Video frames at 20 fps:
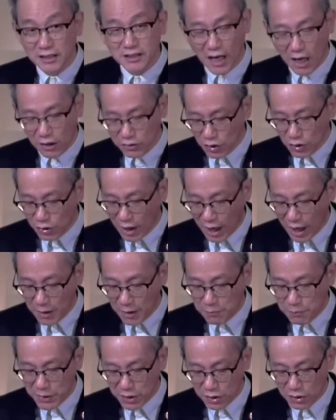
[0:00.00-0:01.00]
也常用
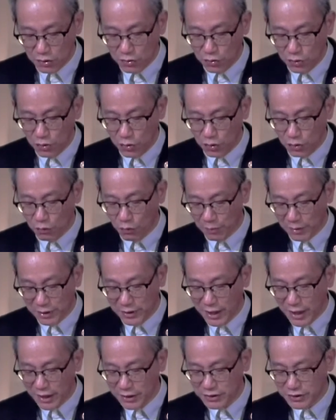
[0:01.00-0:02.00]
来比喻
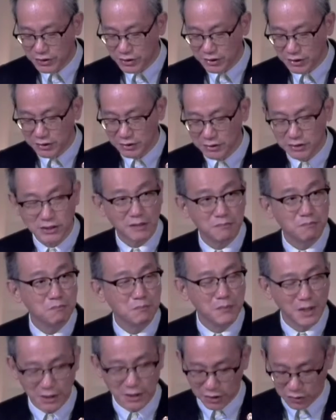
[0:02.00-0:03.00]
我们内心
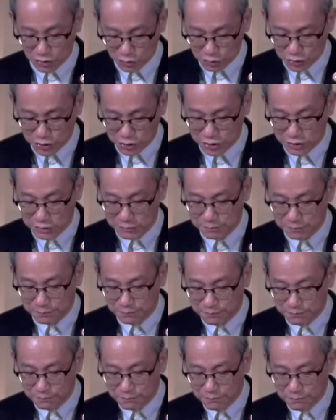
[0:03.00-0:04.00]
生命的中
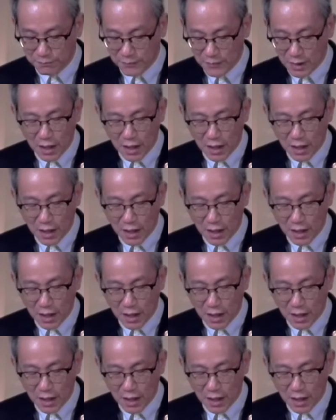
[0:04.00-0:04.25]
心，